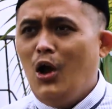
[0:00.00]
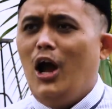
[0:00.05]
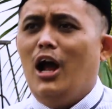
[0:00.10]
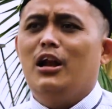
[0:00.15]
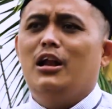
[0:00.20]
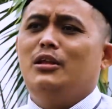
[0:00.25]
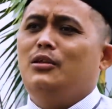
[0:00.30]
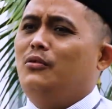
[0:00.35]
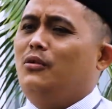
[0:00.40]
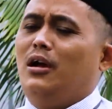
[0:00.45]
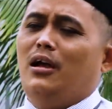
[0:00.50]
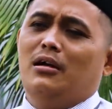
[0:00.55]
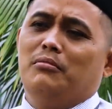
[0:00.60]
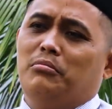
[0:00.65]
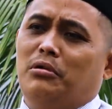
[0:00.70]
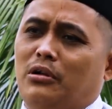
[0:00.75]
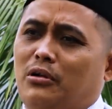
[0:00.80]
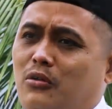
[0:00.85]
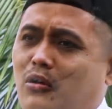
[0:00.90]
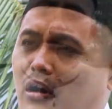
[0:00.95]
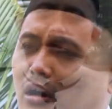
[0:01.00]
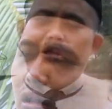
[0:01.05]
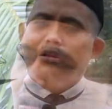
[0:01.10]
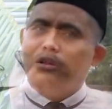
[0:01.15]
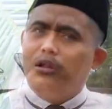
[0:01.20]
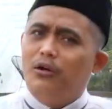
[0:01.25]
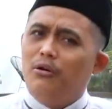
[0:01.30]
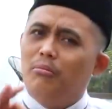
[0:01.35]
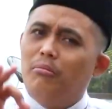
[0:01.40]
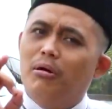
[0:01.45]
Ada juga yang berdoa
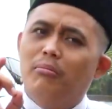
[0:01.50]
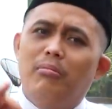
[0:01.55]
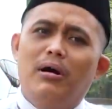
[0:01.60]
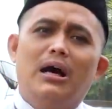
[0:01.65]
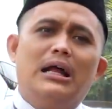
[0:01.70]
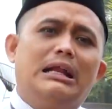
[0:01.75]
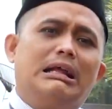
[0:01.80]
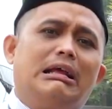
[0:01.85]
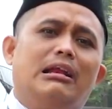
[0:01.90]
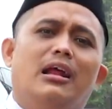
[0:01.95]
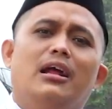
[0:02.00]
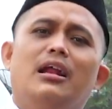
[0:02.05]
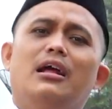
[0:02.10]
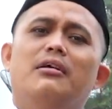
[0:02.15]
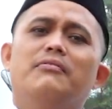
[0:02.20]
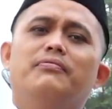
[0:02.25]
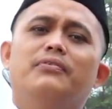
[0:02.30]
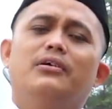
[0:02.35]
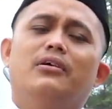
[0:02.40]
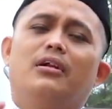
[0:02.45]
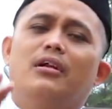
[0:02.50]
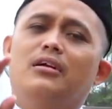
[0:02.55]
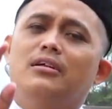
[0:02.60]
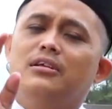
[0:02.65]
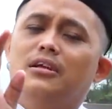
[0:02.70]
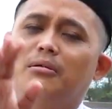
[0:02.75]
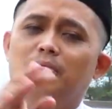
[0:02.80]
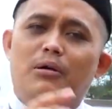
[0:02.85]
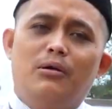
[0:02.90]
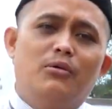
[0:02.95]
Allahumma barik lana fi
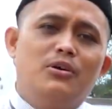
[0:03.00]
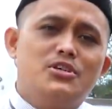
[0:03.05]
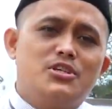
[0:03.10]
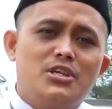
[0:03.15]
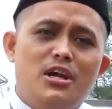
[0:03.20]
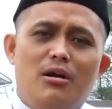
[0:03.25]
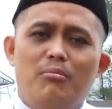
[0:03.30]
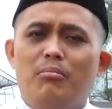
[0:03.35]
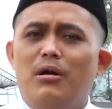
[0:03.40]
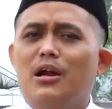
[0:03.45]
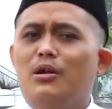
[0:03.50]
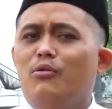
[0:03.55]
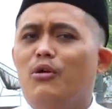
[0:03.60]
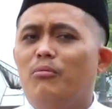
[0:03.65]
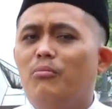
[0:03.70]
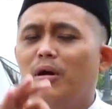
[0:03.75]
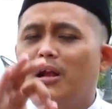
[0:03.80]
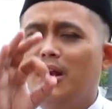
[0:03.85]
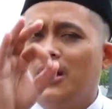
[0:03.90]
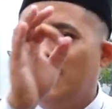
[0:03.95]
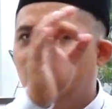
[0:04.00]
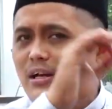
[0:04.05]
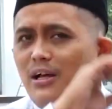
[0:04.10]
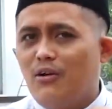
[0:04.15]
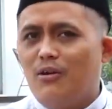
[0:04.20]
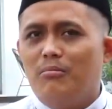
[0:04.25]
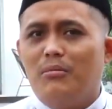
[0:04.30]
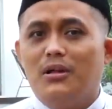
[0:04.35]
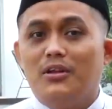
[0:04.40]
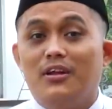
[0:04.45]
Rajab wa Sya'ban wa balighna
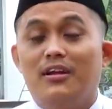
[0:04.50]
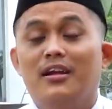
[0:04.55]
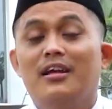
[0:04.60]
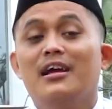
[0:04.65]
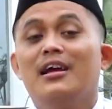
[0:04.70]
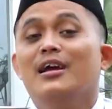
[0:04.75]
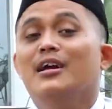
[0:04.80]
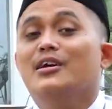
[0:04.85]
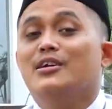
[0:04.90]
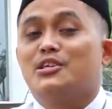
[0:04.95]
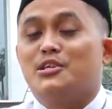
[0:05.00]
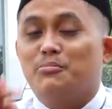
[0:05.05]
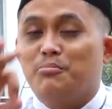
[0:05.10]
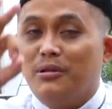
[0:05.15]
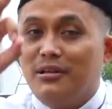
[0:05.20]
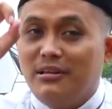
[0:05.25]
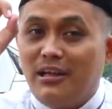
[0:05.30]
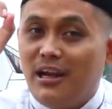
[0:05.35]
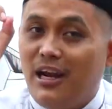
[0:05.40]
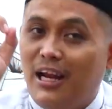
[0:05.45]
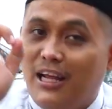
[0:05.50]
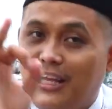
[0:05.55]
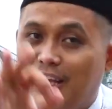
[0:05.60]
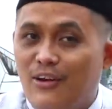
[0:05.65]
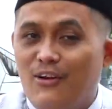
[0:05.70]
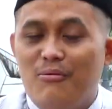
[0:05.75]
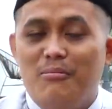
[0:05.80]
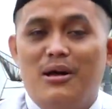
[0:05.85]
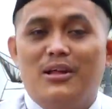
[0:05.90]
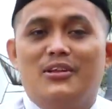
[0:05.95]
Ramadan. Sebentar lagi
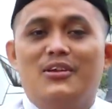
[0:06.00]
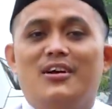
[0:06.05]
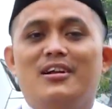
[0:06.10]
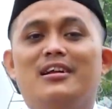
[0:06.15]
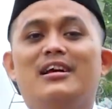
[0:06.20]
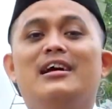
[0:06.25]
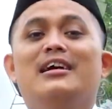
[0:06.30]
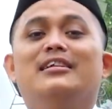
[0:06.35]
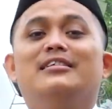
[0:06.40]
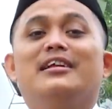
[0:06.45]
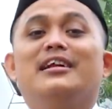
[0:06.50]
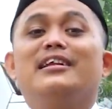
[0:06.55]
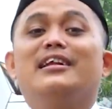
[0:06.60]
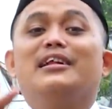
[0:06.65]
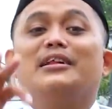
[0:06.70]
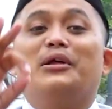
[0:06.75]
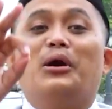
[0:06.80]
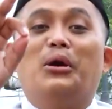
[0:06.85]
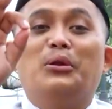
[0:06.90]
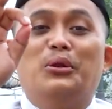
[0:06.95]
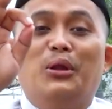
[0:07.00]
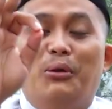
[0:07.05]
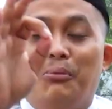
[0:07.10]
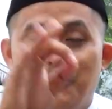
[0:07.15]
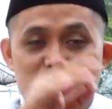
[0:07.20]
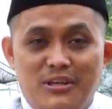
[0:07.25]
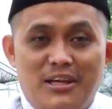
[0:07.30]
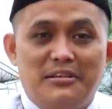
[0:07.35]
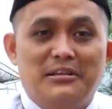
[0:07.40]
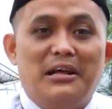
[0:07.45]
Ramadan, ternyata Allah
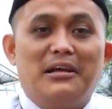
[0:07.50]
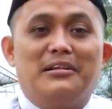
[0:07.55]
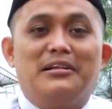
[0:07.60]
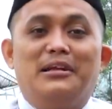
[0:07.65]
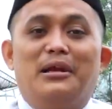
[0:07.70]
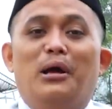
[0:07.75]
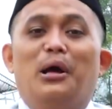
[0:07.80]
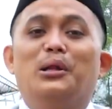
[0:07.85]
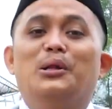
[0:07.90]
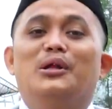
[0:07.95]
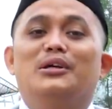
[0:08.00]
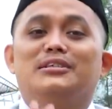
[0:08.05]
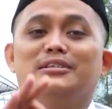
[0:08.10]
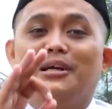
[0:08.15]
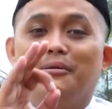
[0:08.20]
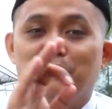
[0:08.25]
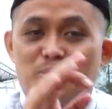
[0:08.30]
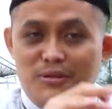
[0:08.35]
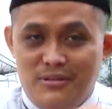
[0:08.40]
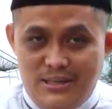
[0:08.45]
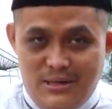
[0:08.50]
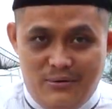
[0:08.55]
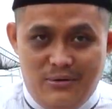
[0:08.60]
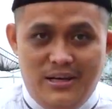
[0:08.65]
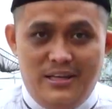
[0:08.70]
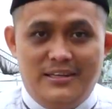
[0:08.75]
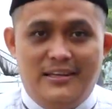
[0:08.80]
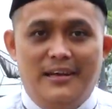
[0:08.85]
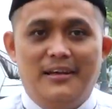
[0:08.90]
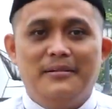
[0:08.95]
punya takdir Allah cabut
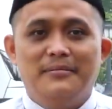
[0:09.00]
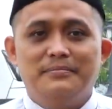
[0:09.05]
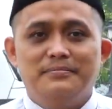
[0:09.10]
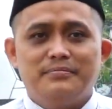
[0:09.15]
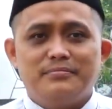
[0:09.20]
nyawanya.